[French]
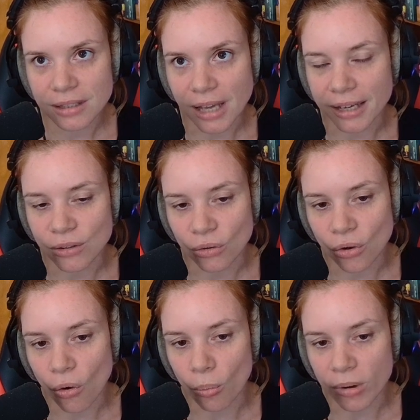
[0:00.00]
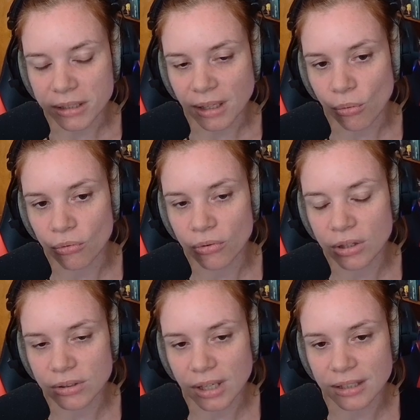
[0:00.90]
reste encore complexe à prouver
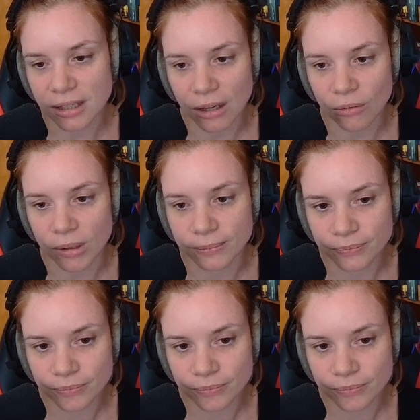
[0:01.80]
dans certains cas, quoi.